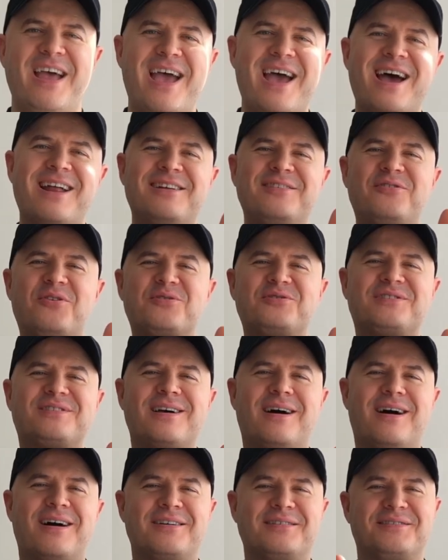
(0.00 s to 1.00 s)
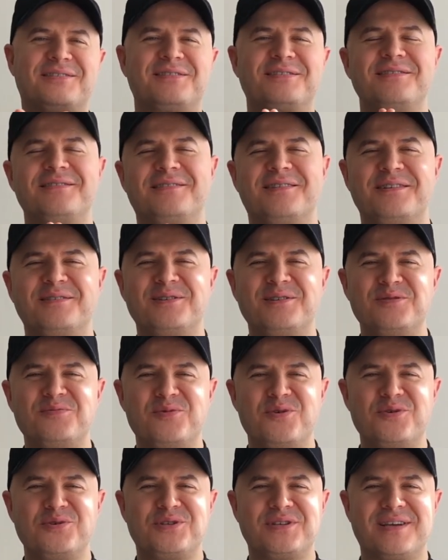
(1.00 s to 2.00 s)
Değerli dostlar,
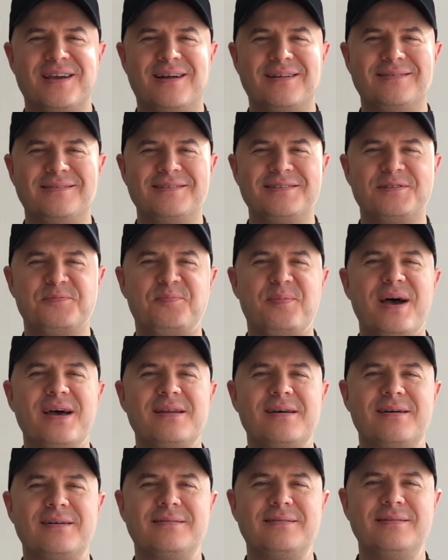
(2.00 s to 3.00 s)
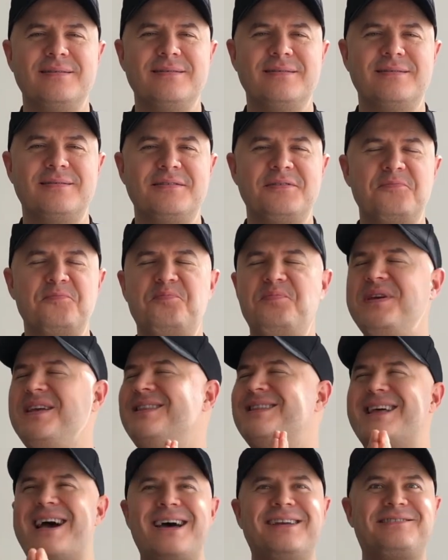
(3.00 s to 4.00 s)
kanalıma hoş geldiniz. Ben Adil Yıldırım.
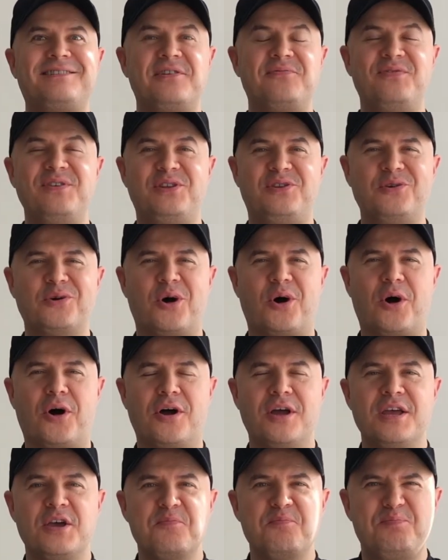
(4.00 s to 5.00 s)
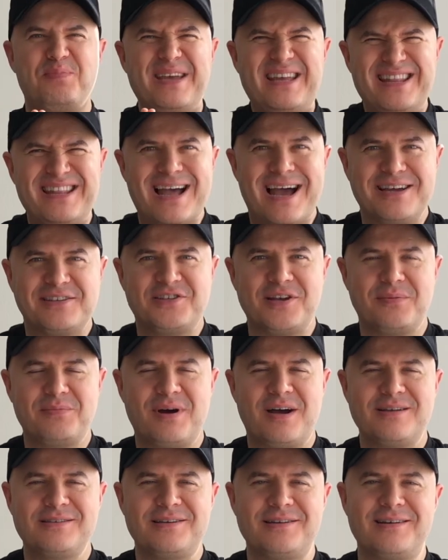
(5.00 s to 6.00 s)
Binlerce video, binlerce
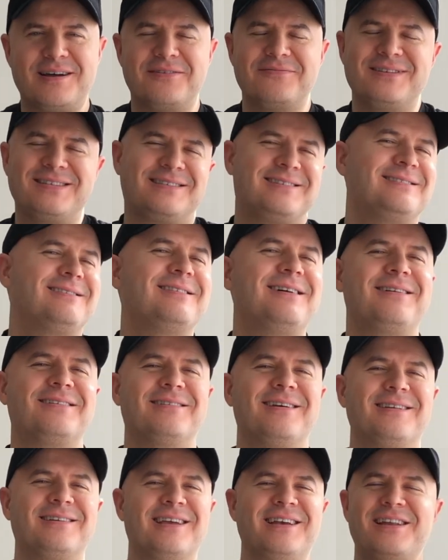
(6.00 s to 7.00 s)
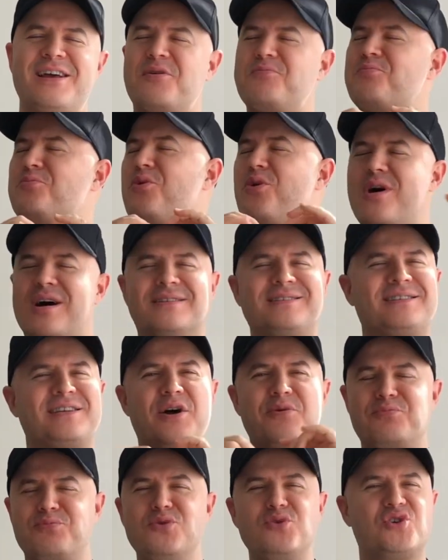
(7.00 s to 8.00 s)
macera ve sizlerden gelen
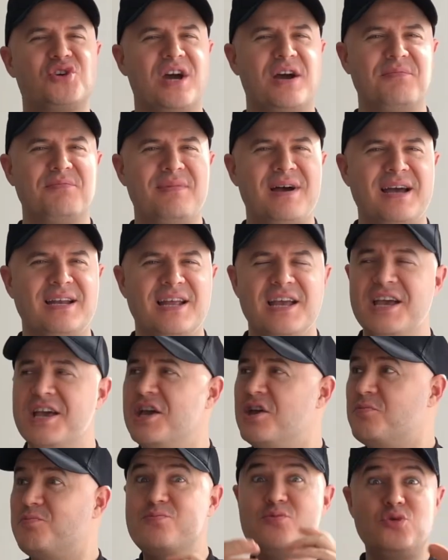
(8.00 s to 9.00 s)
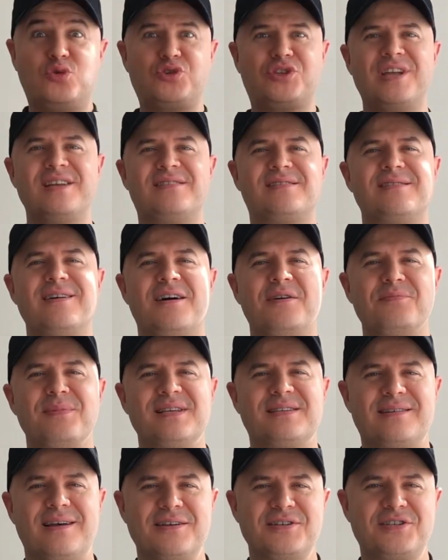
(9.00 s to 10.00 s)
muazzam, mükemmel, müstesna
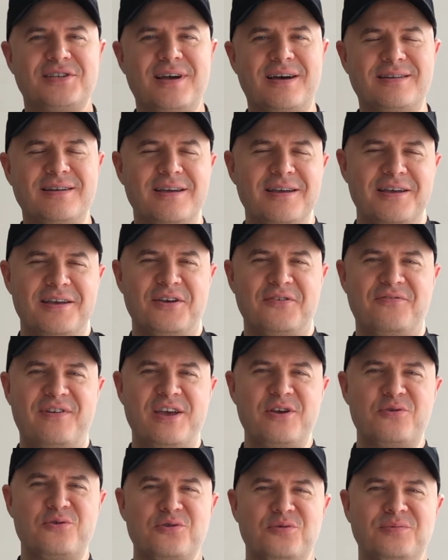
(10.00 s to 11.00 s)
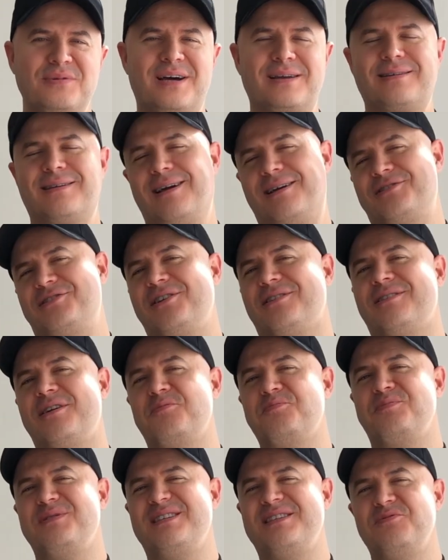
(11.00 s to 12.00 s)
mesajlar ve yorumlar
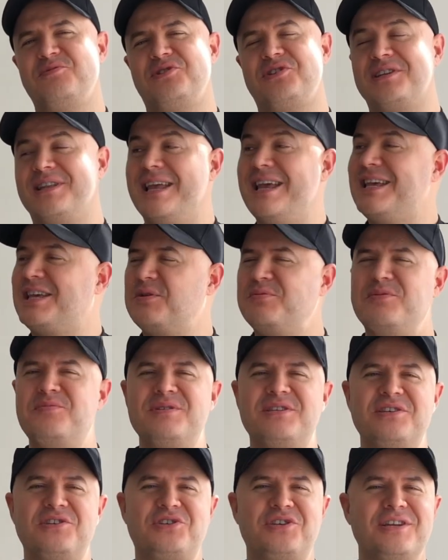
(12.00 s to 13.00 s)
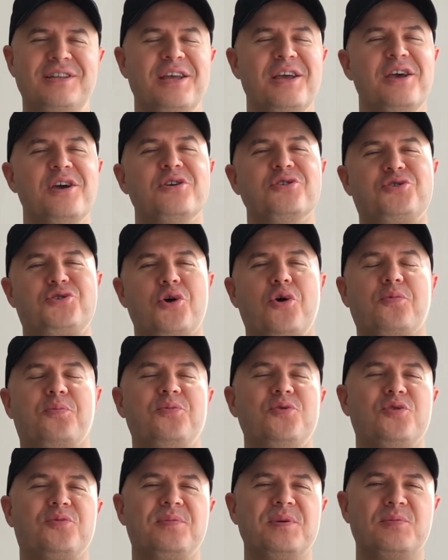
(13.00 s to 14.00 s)
gerçekten bizim için, ekibimiz için çok
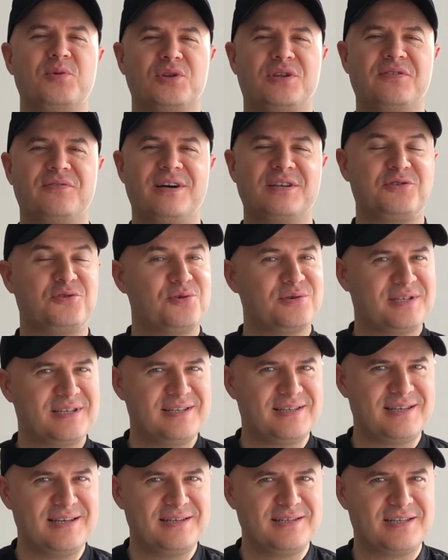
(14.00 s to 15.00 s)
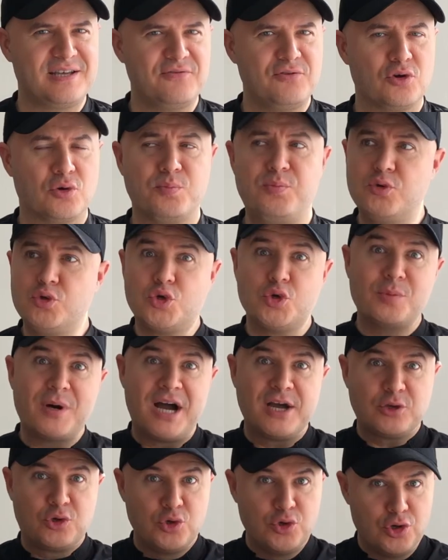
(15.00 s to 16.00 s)
büyük bir motivasyon. Sizleri seviyorum. Bu
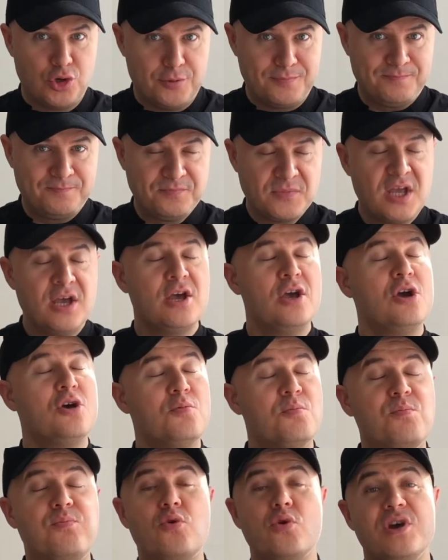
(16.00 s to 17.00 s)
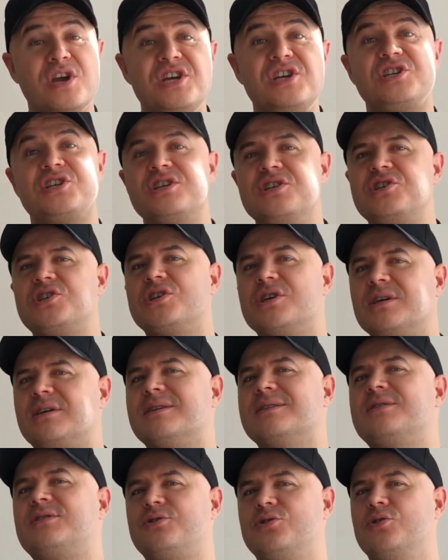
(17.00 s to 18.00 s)
cuma günü bu işin
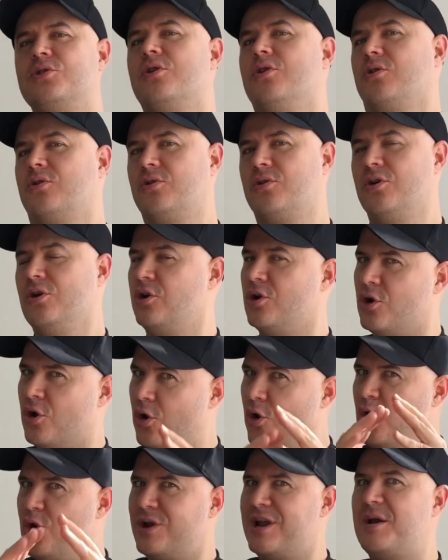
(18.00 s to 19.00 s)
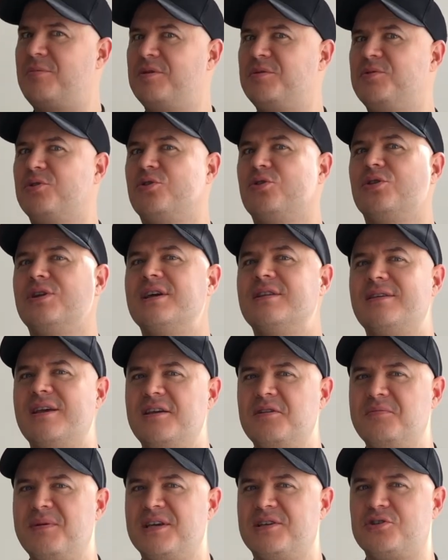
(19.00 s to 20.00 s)
şakası yok önemli bir konuya
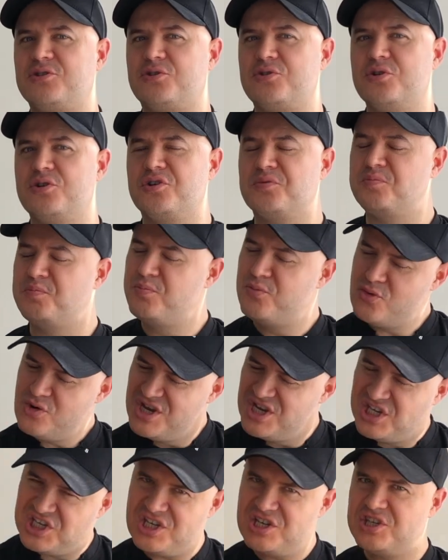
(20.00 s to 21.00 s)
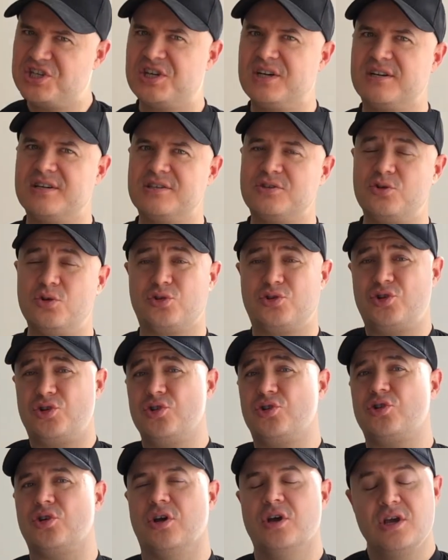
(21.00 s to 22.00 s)
değinmek istiyorum. Bu işin şakası yok.
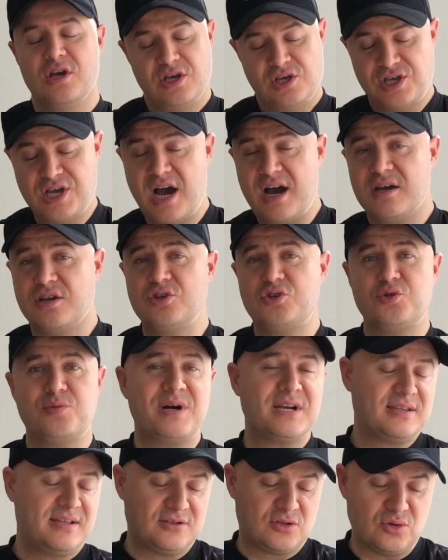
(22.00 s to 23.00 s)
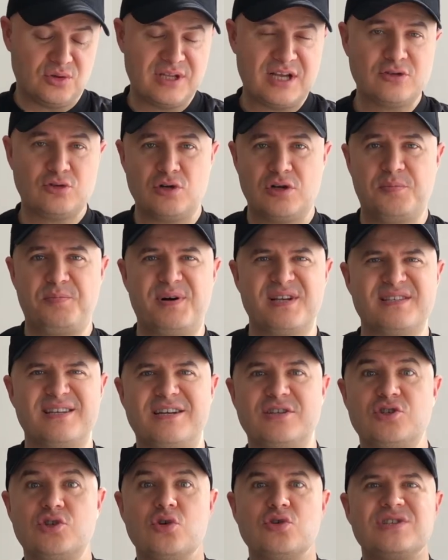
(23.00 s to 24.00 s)
Çünkü yarın cumartesi ondan sonra pazar
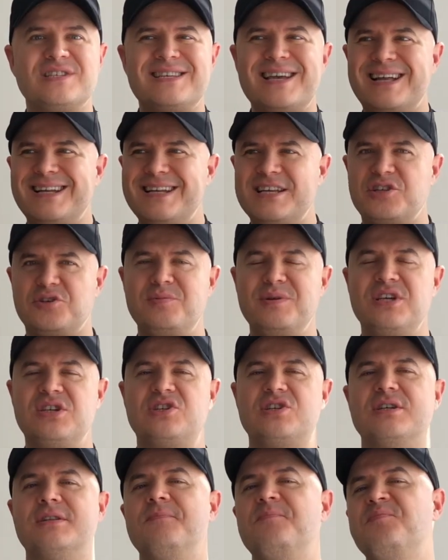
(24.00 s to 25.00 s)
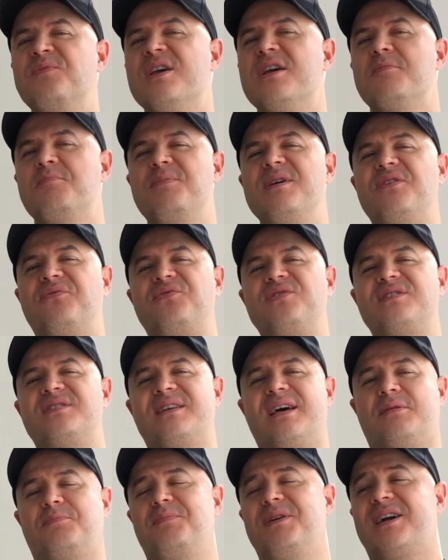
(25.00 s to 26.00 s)
sosyalleşmek için bir
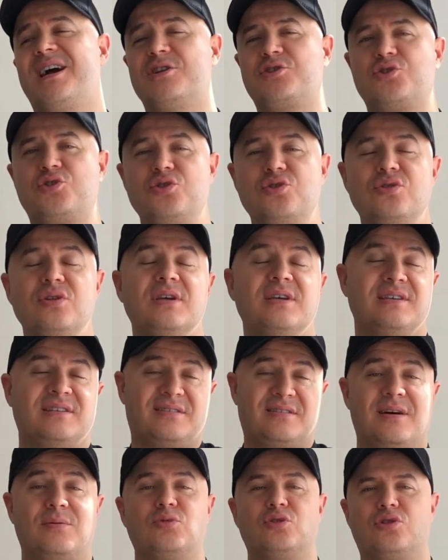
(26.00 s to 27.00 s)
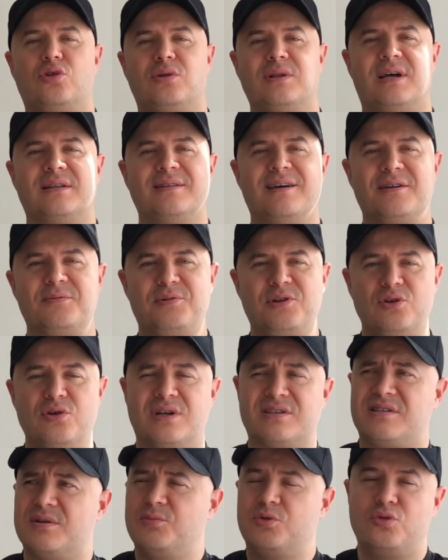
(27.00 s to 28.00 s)
fırsat. Birkaç gün İstanbul'da olanlar biliyor
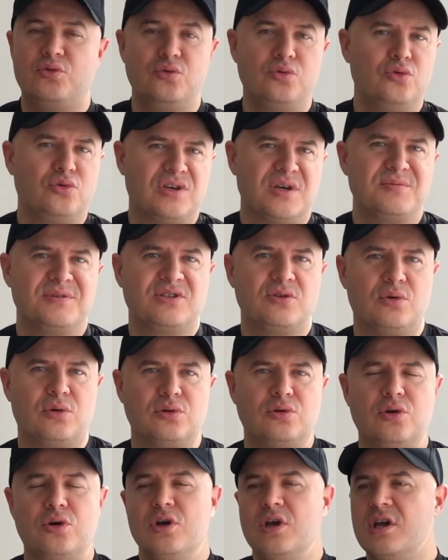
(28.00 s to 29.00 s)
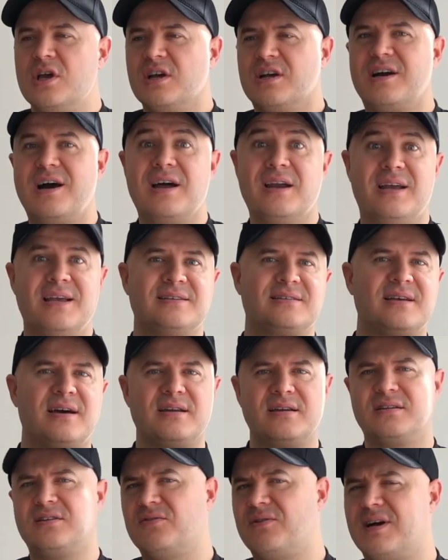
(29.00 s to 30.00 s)
aslında bütün ülkemizde oldu. Kar
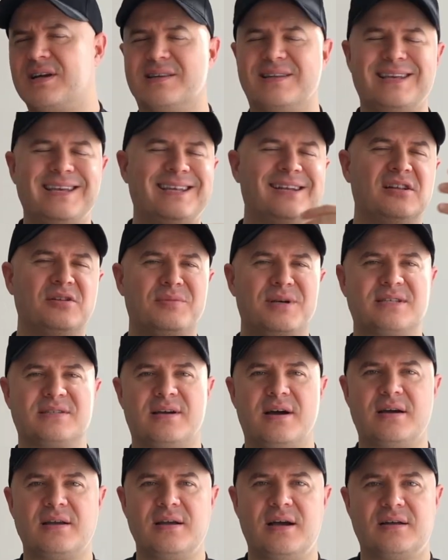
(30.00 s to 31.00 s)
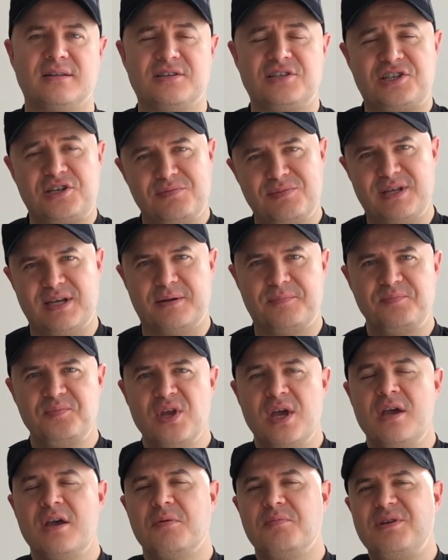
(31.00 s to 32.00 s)
esareti vardı. İnanılmaz kar yağdı. Şimdi
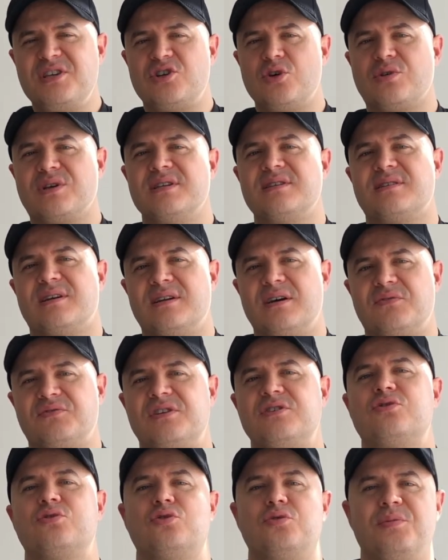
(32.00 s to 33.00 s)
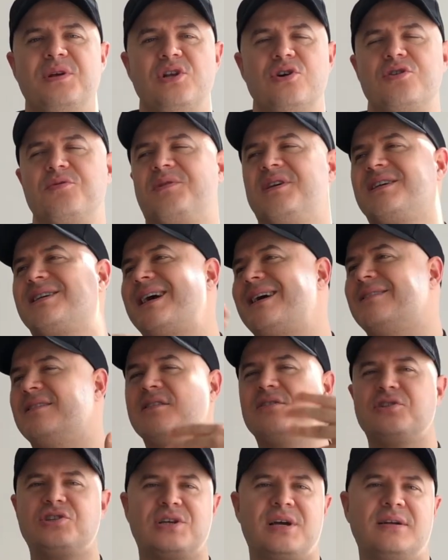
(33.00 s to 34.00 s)
birçok insan hafta sonu biliyorum ki
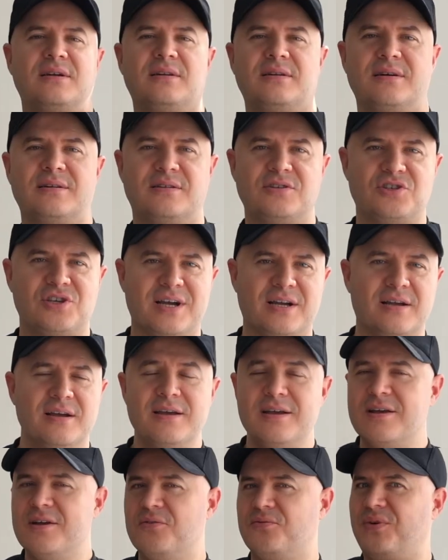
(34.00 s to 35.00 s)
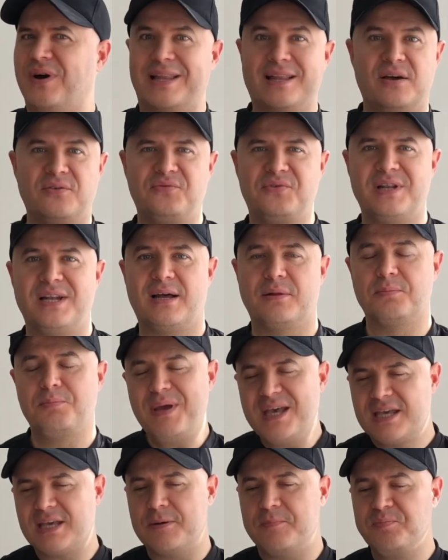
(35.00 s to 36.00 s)
kendini dışarılara atacak falan filan.
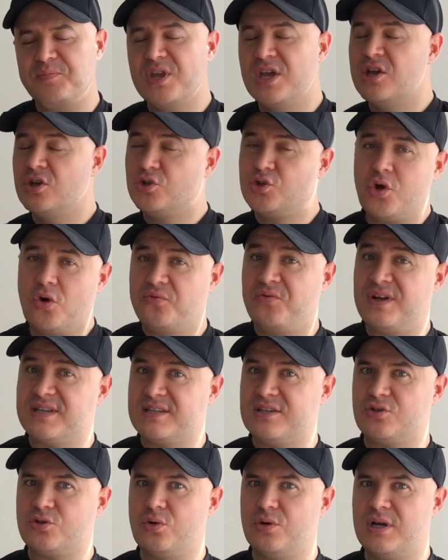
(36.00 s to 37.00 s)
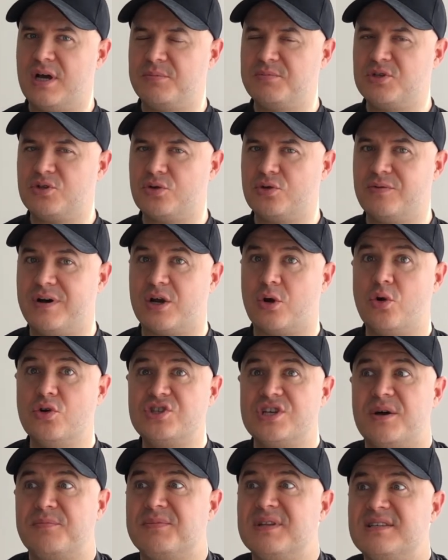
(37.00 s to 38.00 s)
Peki çok fazla sorulan bir soru var.
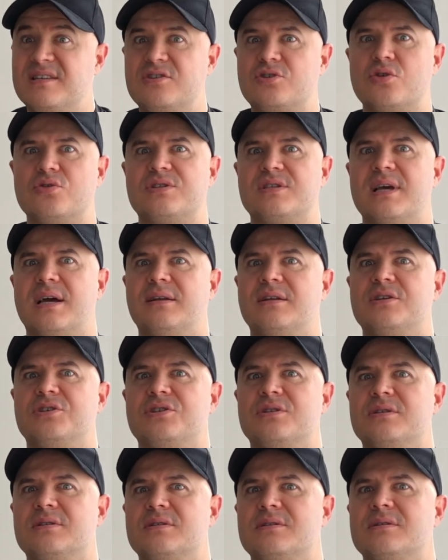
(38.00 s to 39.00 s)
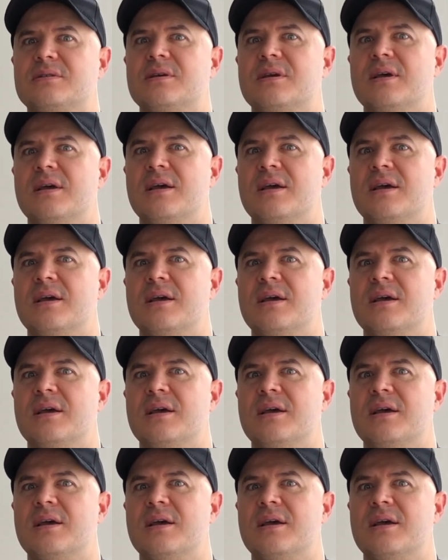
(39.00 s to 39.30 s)
Hocam nasıl sosyalleşiriz?